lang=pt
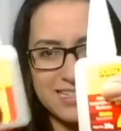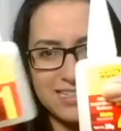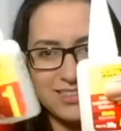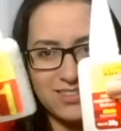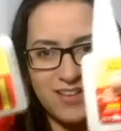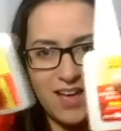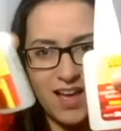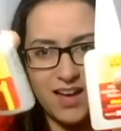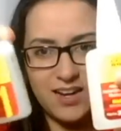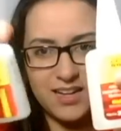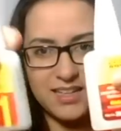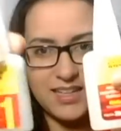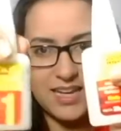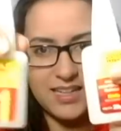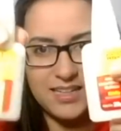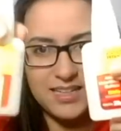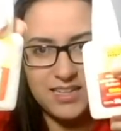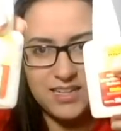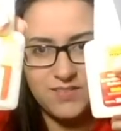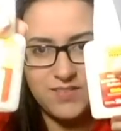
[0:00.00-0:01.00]
ela, que
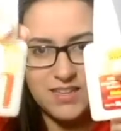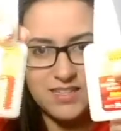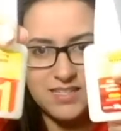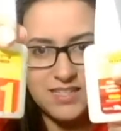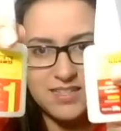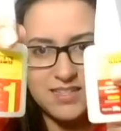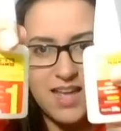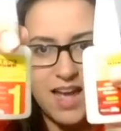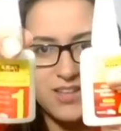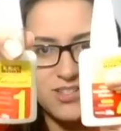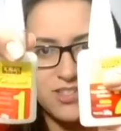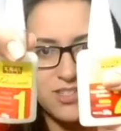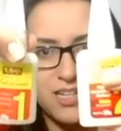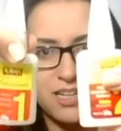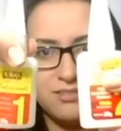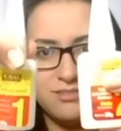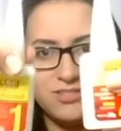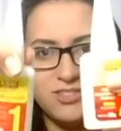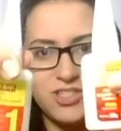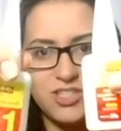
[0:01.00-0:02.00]
aqui na minha cidade
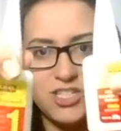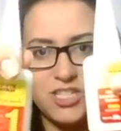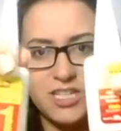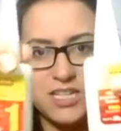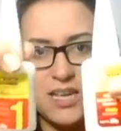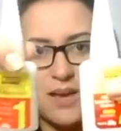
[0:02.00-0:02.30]
não tinha